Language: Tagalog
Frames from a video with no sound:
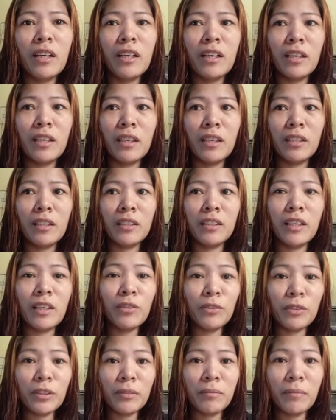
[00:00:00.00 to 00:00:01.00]
uh,
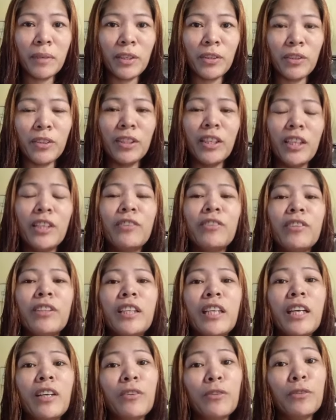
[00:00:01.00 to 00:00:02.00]
Yakult ba yon
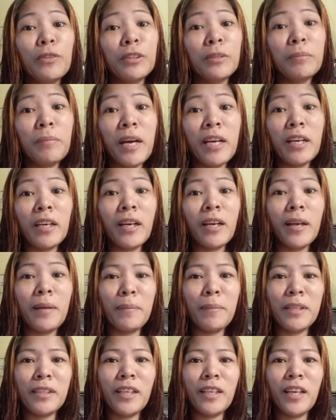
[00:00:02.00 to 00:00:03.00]
Ayun, Yakult para kay
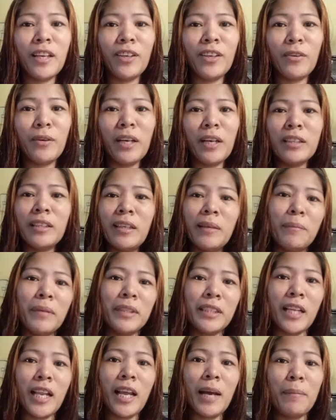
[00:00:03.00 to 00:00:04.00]
Mateo. At
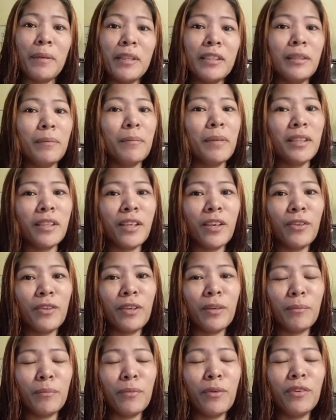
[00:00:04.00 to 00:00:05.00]
nagpasalamat si Mateo
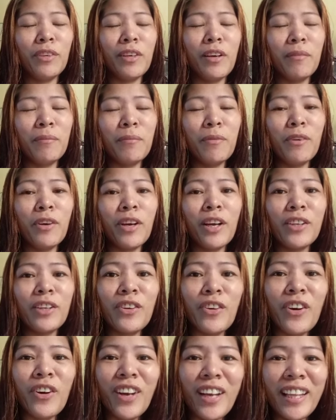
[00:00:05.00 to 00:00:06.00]
ng bonggang-bongga
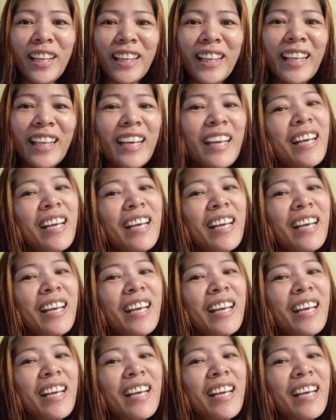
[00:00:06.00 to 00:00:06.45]
doon.